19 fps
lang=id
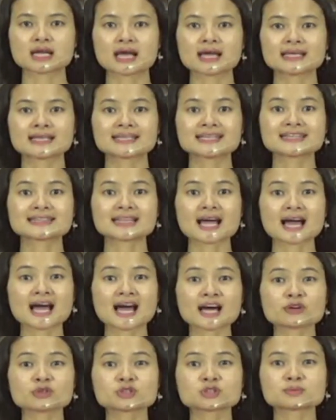Kita
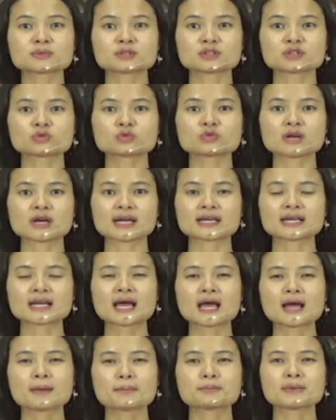harus merenungkan
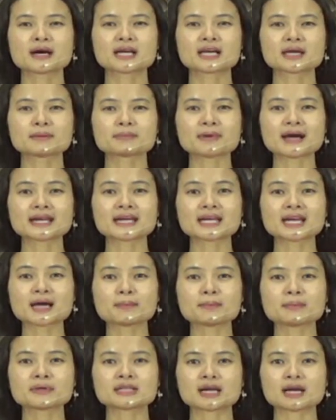bagaimana
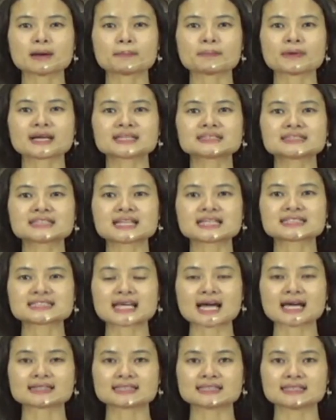menerapkannya
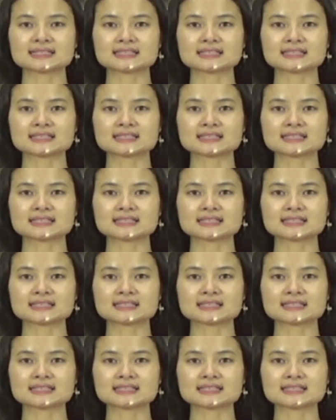saat ini.